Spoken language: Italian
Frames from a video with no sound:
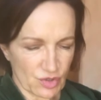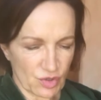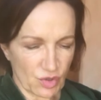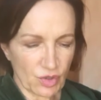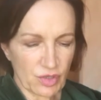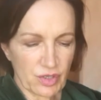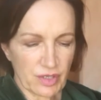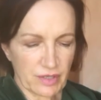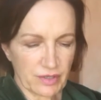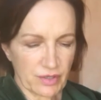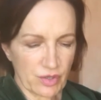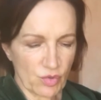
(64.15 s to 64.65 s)

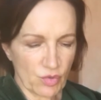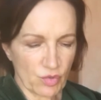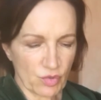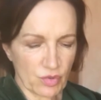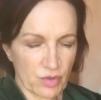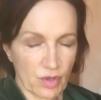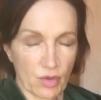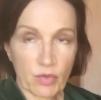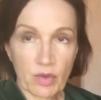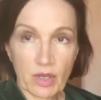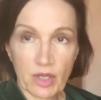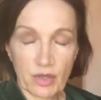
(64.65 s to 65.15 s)
soglia di uno
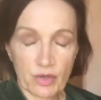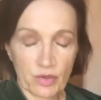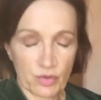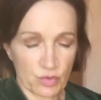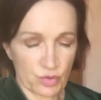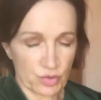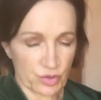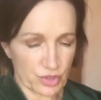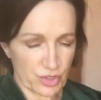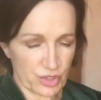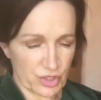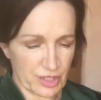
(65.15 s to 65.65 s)
di quegli
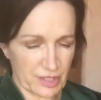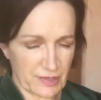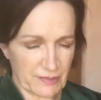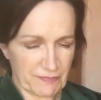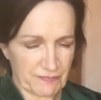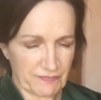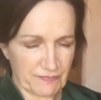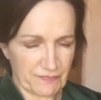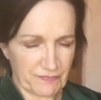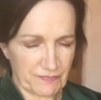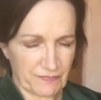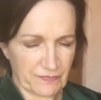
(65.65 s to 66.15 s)

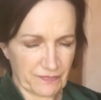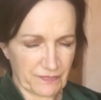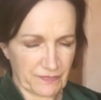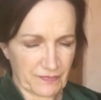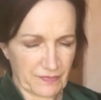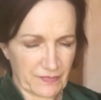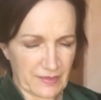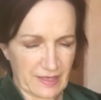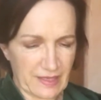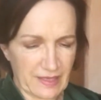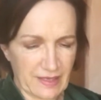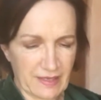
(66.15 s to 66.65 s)
usci
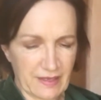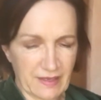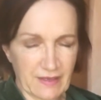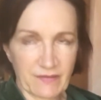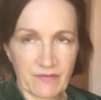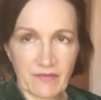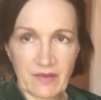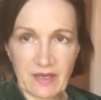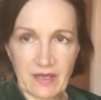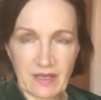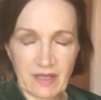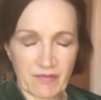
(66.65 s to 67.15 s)

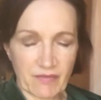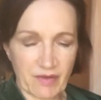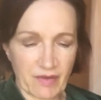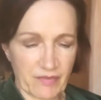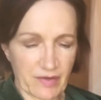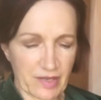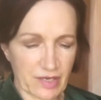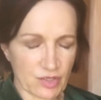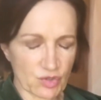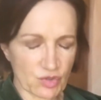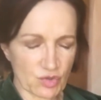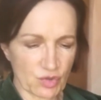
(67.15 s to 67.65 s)
e veniva
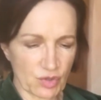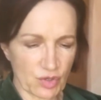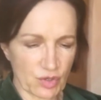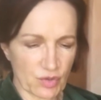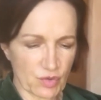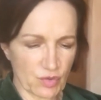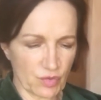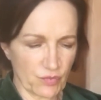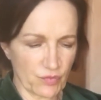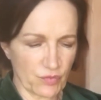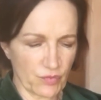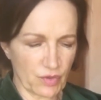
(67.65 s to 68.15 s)
verso il
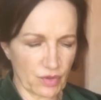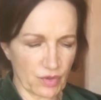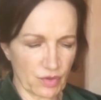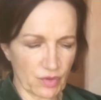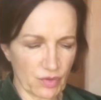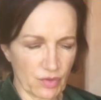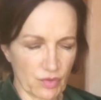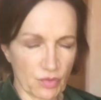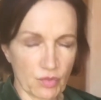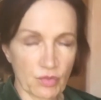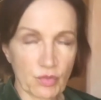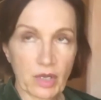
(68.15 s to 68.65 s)

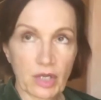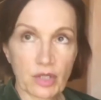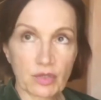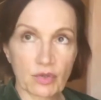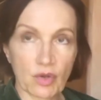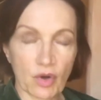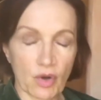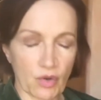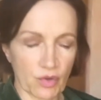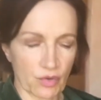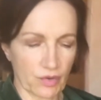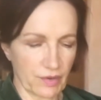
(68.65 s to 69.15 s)
convoglio una
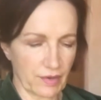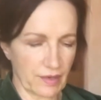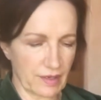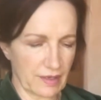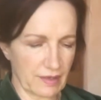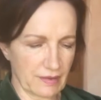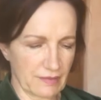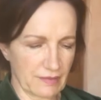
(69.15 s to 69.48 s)
donna